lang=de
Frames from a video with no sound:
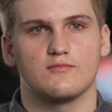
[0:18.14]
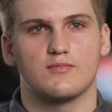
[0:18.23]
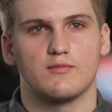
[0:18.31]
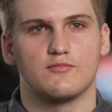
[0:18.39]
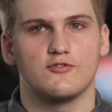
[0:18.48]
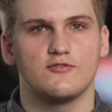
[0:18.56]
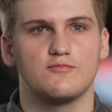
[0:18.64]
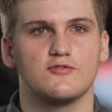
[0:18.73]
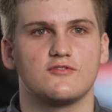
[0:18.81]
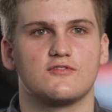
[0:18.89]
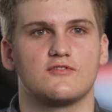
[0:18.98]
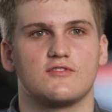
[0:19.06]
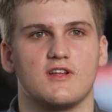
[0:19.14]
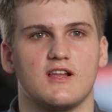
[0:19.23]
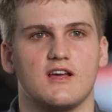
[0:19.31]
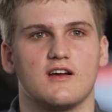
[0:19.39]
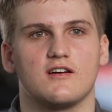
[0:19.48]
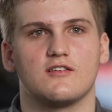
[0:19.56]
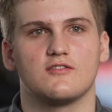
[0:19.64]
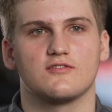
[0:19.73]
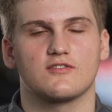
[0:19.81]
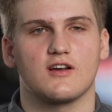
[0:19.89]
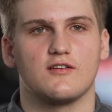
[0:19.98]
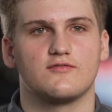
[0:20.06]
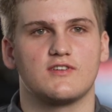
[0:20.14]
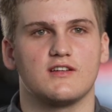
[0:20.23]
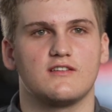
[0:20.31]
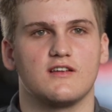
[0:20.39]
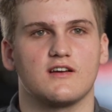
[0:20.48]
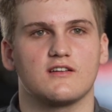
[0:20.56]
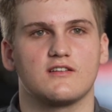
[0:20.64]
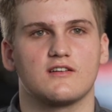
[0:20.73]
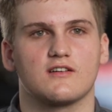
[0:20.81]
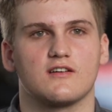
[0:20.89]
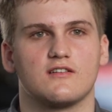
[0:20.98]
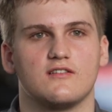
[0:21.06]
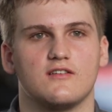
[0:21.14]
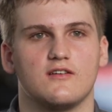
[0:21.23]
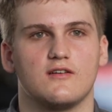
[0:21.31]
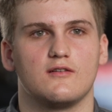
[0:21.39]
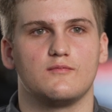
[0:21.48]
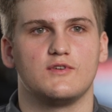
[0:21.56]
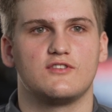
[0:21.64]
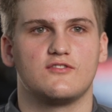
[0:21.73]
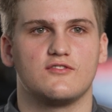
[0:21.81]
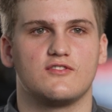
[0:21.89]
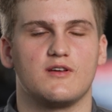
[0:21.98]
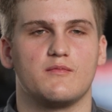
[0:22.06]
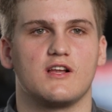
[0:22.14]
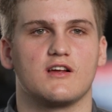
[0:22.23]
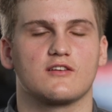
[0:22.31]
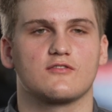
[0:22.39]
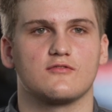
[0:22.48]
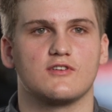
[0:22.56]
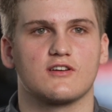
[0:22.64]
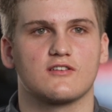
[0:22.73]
beim Busbus die Lehre als Kfz-Techniker mit Systemelektronik.